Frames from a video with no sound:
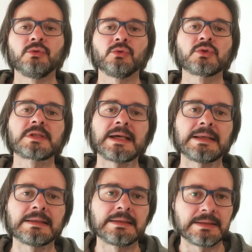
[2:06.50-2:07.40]

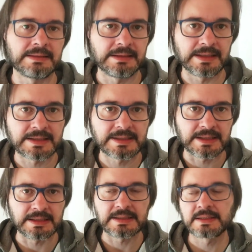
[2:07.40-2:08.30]
nonostante le
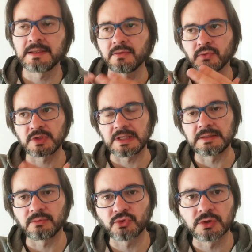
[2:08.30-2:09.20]
assenze,
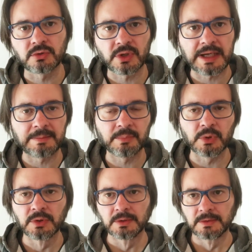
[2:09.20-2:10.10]
nonostante un
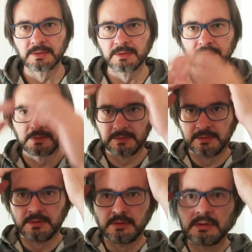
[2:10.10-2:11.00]
centrocampo
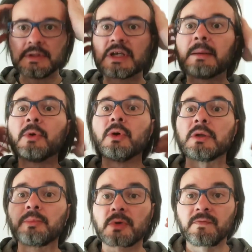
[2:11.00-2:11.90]
diciamo
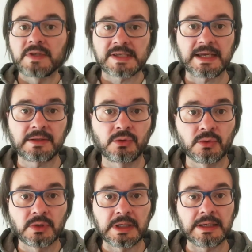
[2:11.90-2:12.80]

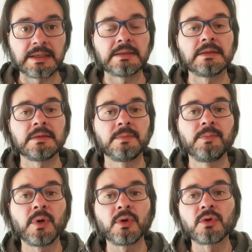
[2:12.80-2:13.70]
improvvisato e
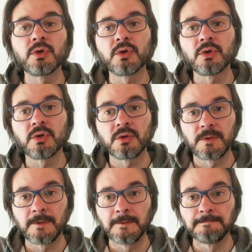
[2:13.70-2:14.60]

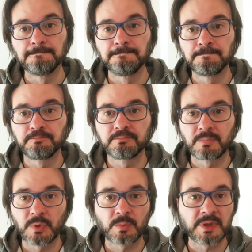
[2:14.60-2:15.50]
poco
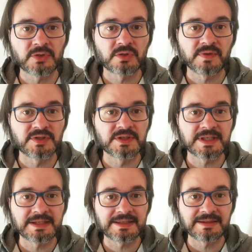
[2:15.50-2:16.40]
propenso a farci
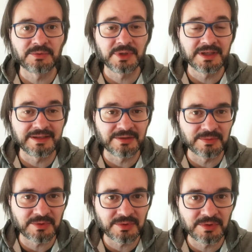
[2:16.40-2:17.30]
stare tranquilli
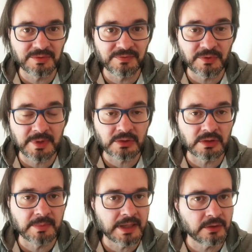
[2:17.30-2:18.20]
come quello formato
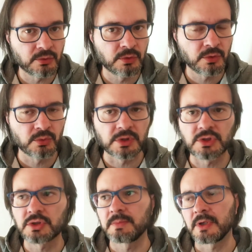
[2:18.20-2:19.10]
da Bakayuk e
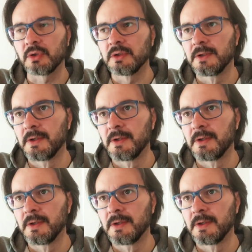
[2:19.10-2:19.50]
Krunic, però